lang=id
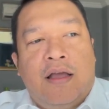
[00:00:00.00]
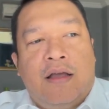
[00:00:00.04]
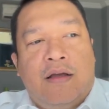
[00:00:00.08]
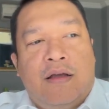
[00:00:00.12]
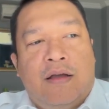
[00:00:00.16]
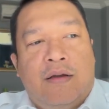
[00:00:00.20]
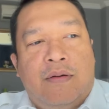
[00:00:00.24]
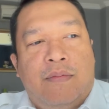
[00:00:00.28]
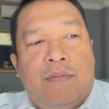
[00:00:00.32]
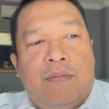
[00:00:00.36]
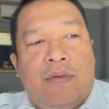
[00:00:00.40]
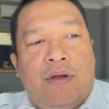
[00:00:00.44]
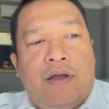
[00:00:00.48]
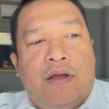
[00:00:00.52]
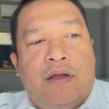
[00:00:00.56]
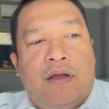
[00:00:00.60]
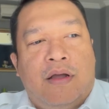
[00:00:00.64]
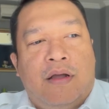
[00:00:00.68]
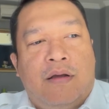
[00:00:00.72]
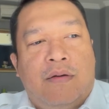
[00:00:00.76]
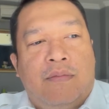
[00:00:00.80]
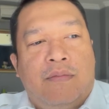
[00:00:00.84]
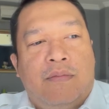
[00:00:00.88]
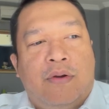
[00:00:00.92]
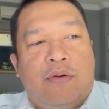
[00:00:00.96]
um,
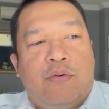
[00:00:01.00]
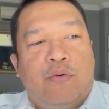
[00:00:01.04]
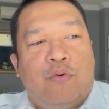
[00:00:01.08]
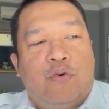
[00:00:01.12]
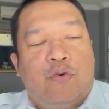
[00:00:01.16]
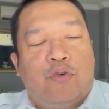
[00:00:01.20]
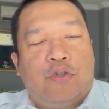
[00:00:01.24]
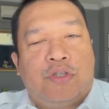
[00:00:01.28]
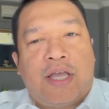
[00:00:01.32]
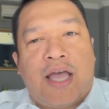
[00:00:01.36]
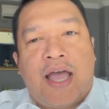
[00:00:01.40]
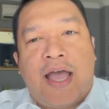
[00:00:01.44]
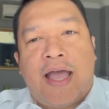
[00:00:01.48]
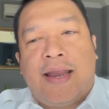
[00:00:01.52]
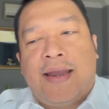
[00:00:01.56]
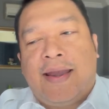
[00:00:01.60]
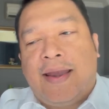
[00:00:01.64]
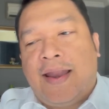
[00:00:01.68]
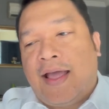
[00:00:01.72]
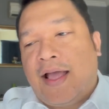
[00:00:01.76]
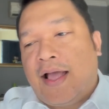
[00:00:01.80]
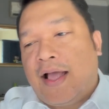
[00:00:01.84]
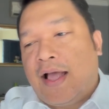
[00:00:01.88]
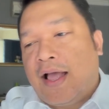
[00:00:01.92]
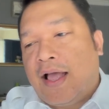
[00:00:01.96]
uh, mengurus
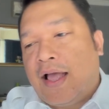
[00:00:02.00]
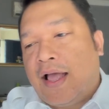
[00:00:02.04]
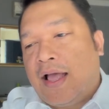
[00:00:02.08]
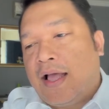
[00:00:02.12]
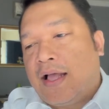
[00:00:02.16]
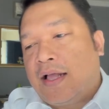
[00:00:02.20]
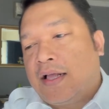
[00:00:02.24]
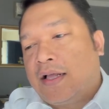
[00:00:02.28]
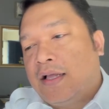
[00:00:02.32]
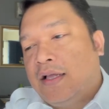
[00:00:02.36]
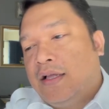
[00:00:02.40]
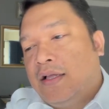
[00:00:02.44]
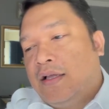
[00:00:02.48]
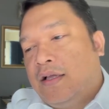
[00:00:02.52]
anak,